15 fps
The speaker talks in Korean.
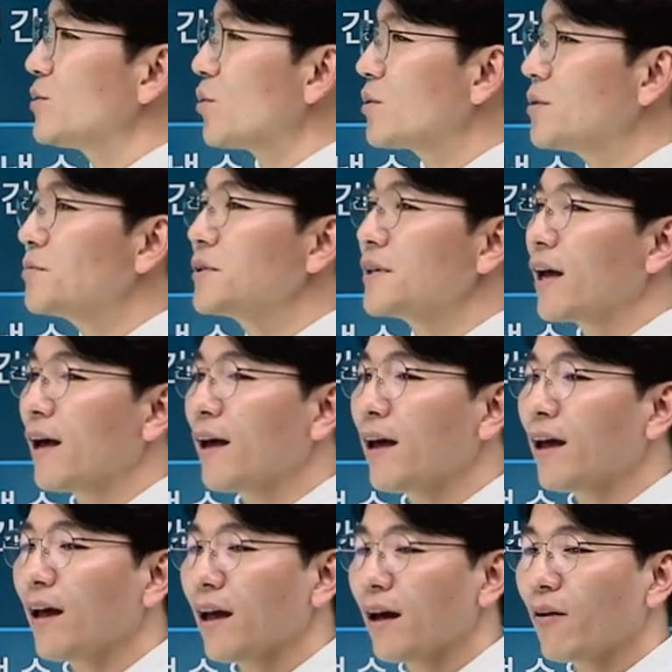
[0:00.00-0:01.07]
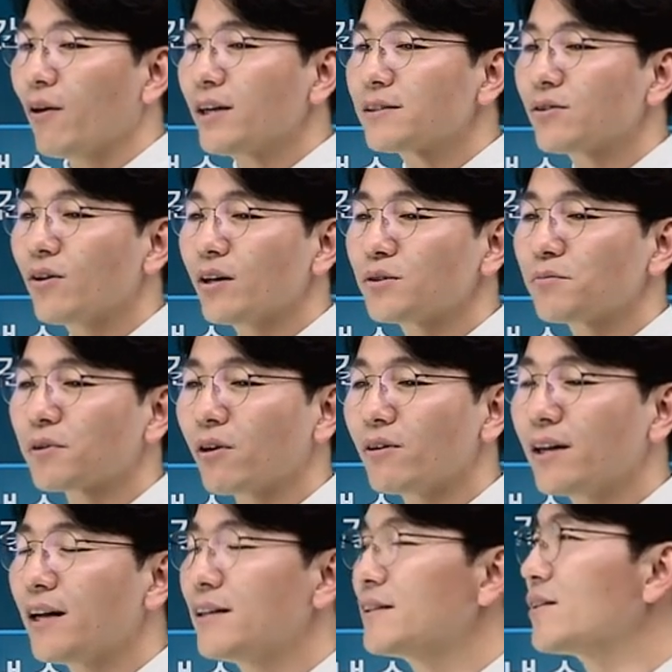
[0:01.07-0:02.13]
조금 그게 활성화가 좀 덜
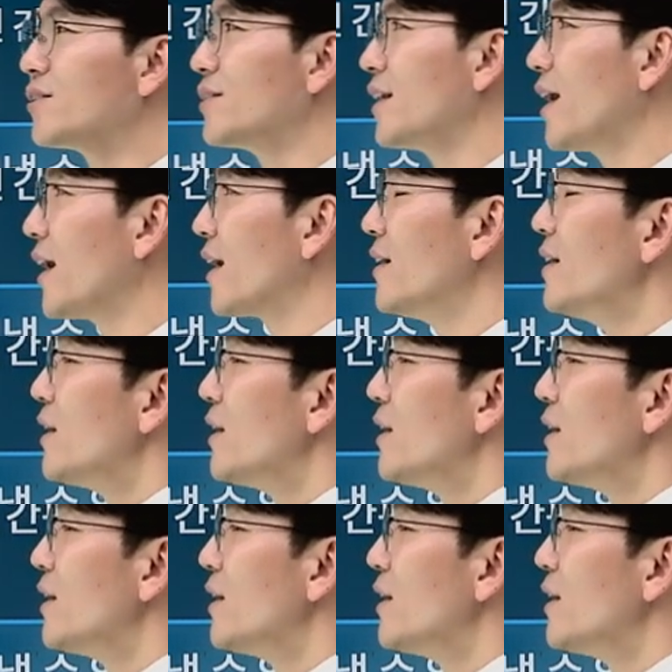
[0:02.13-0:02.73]
돼 있는 건데